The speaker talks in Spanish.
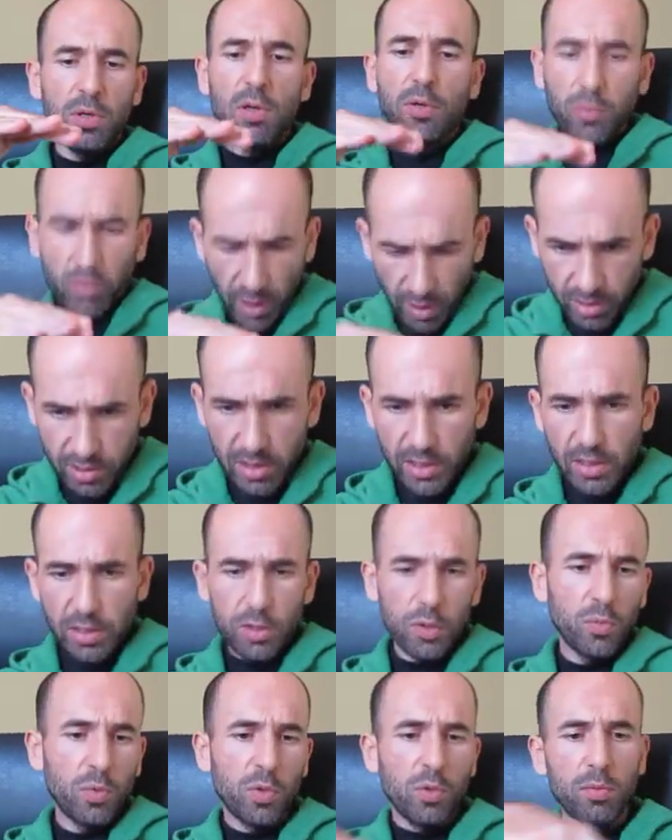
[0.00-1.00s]
una altura
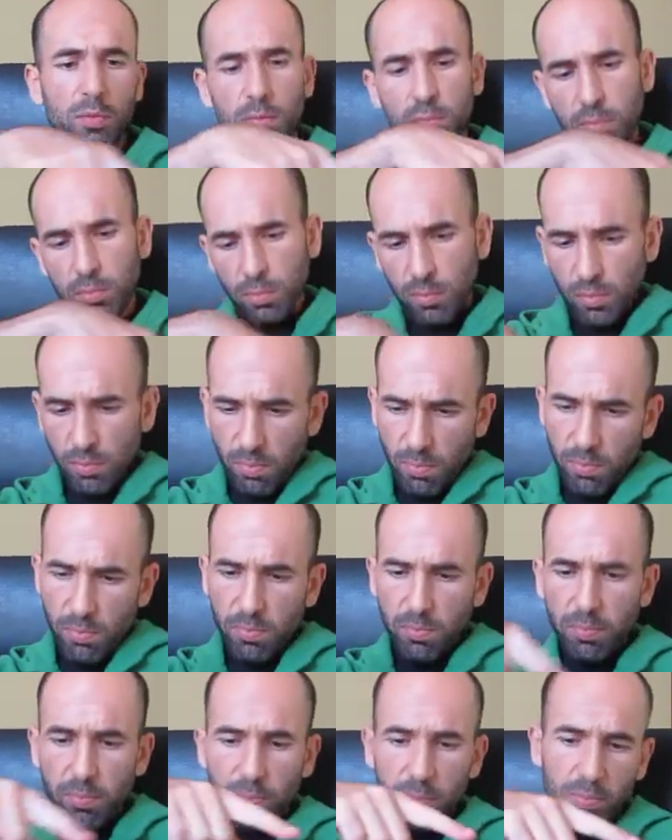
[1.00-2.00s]
así sobre
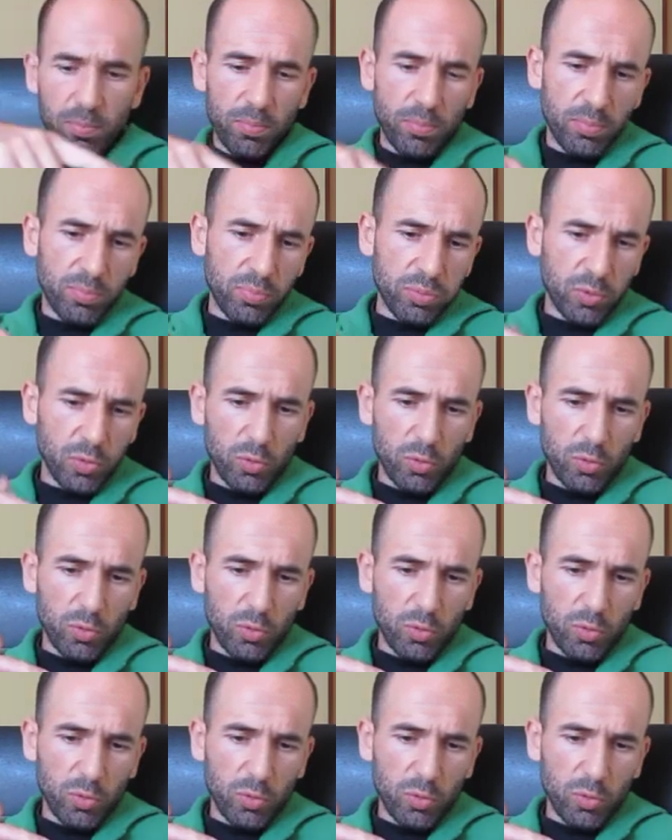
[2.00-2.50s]
un